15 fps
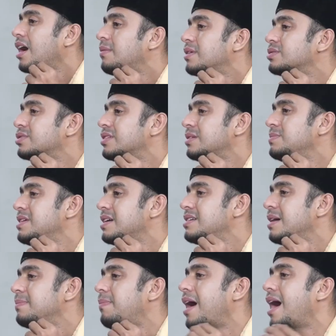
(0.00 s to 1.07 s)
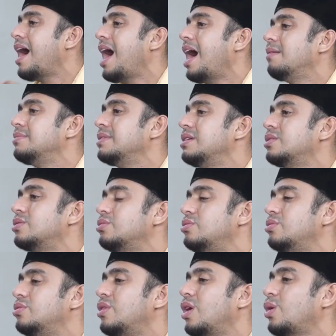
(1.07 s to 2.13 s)
Ah, maksudnya biar dia paham
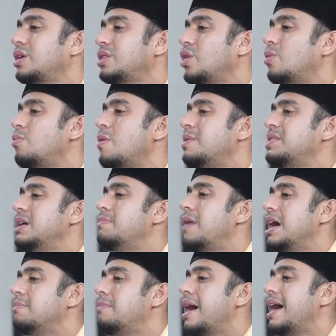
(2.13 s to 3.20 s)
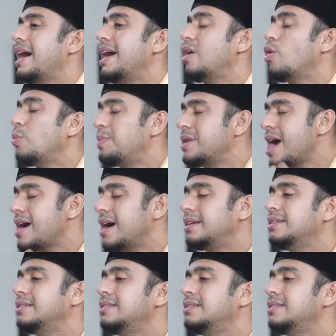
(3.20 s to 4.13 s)
gitu. Kalau kita ngomong sama dia baik-baik, kupingnya agak